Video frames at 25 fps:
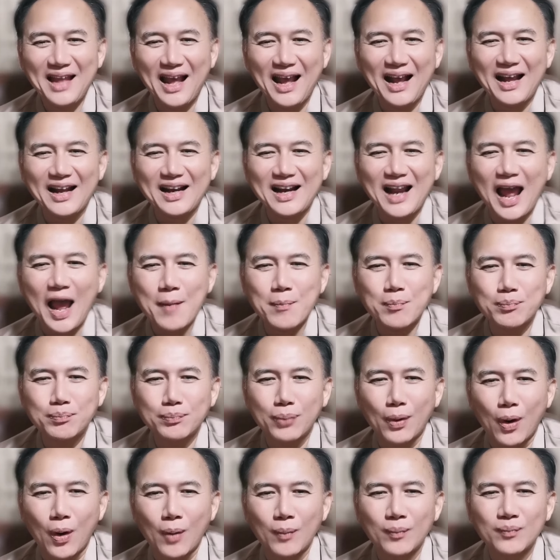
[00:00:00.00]
นะครับ
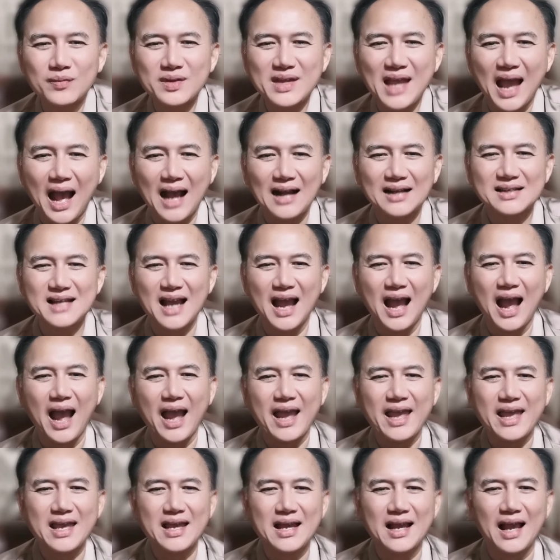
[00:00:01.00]
ผมอยากจะให้